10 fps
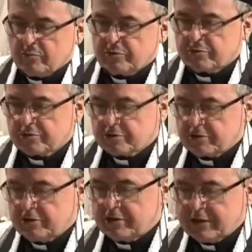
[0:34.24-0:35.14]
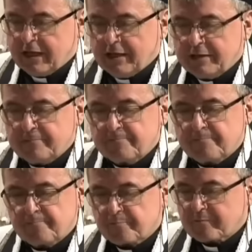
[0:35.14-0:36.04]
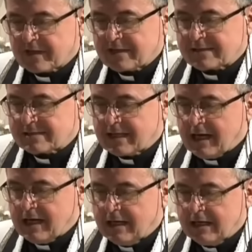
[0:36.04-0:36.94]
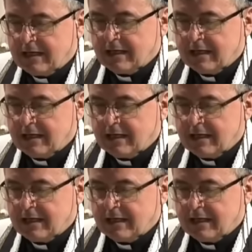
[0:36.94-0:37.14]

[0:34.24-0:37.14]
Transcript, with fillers: Moi drodzy, idę dalej za